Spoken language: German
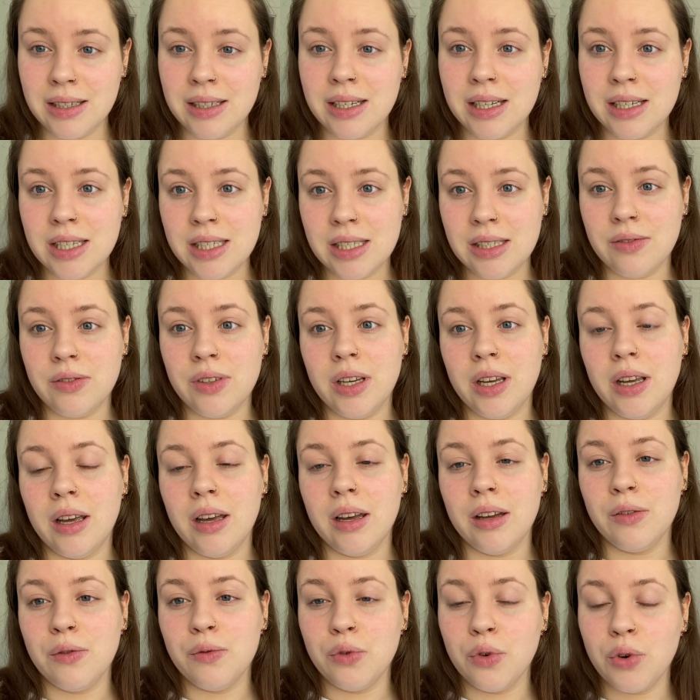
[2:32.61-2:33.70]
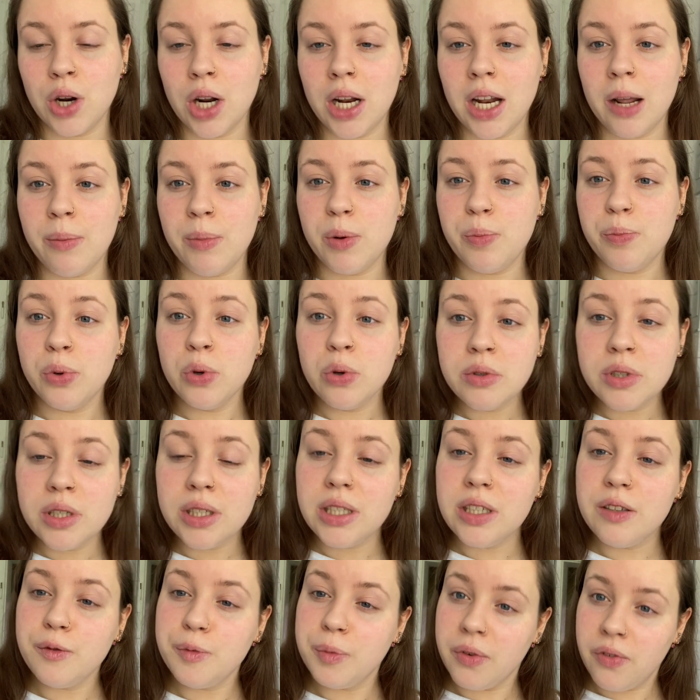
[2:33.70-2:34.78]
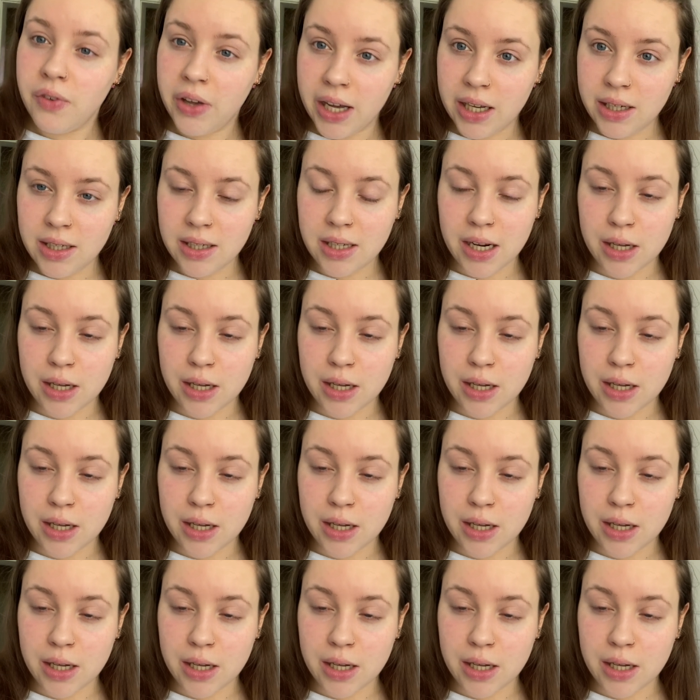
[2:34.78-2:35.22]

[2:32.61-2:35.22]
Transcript: Deswegen wurde der mit positiv bewertet.